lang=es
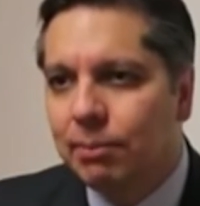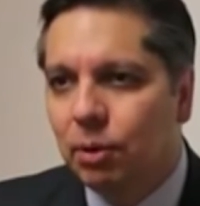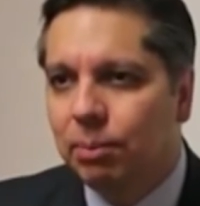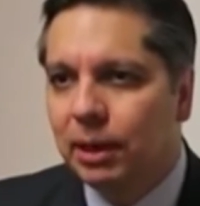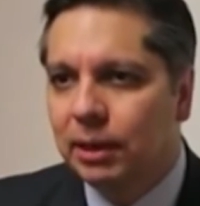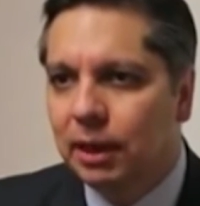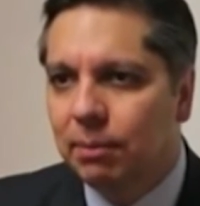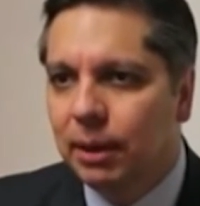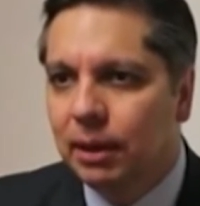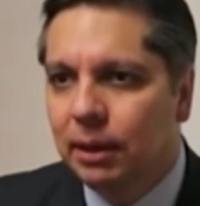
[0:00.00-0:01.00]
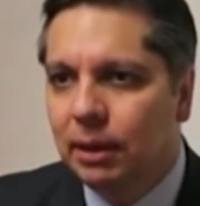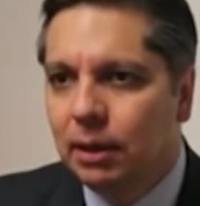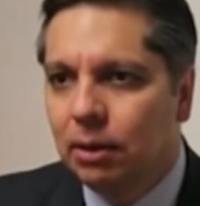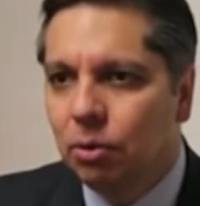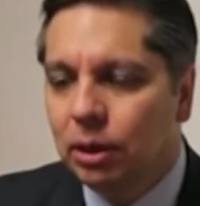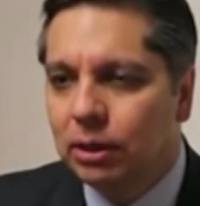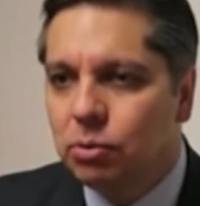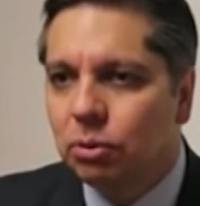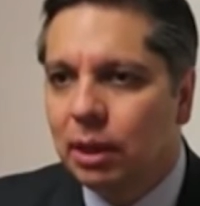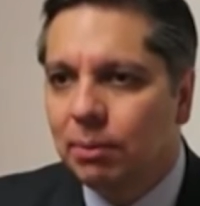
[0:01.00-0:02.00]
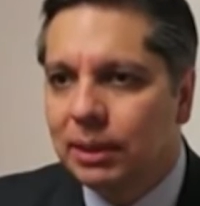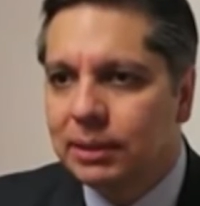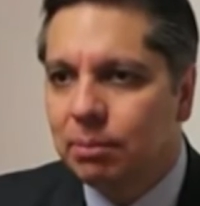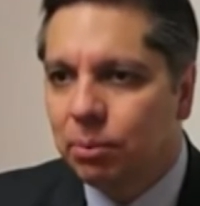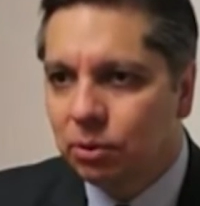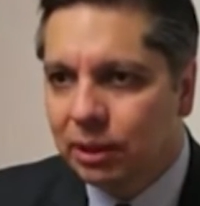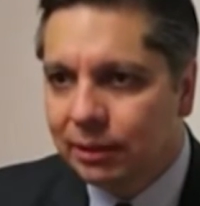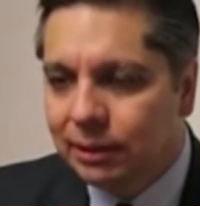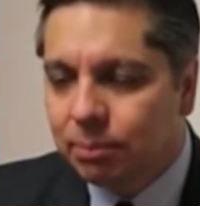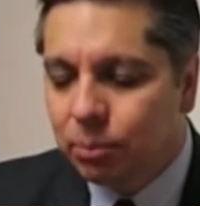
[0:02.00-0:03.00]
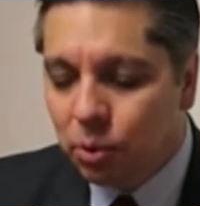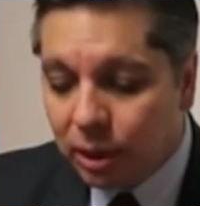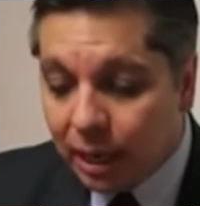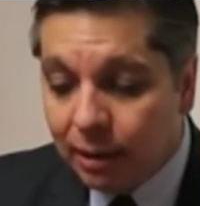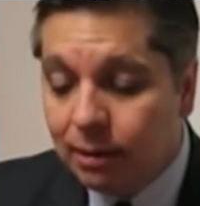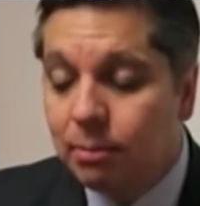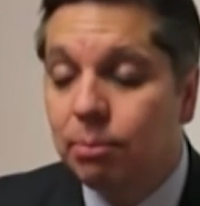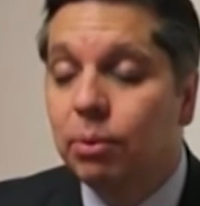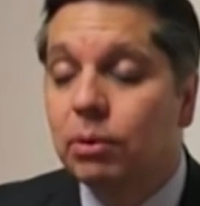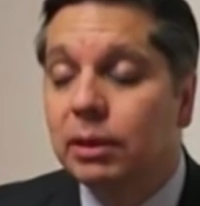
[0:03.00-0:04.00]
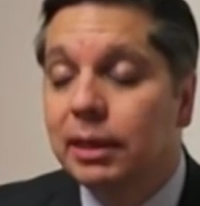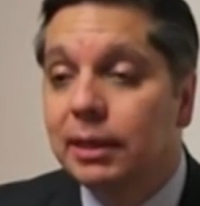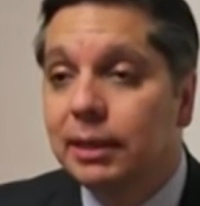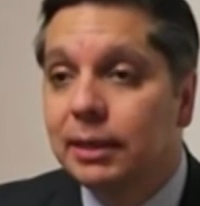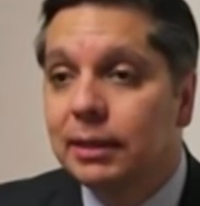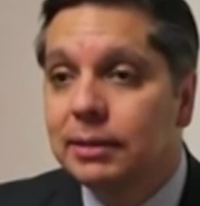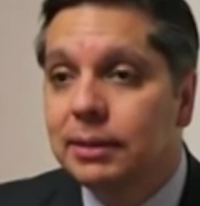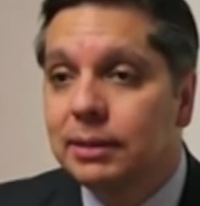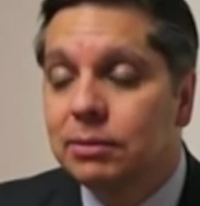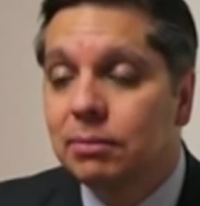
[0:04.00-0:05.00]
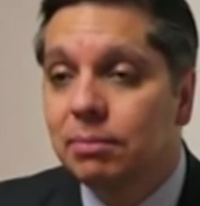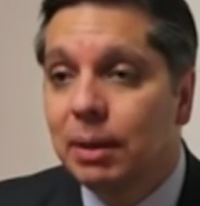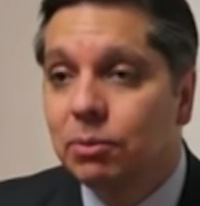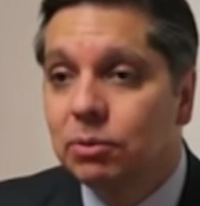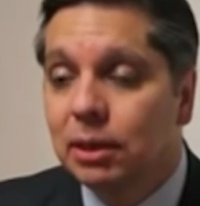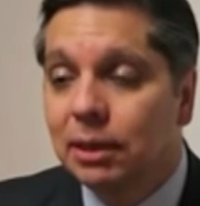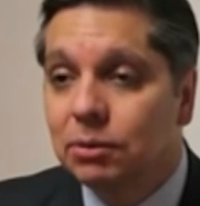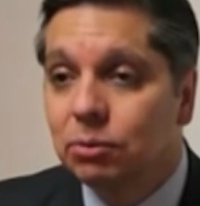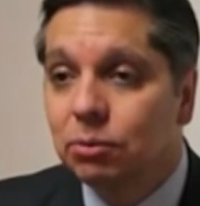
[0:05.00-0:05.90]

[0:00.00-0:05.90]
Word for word: me parece mucho más delicado lo que vimos en Brasil, porque es justamente esa, esa crisis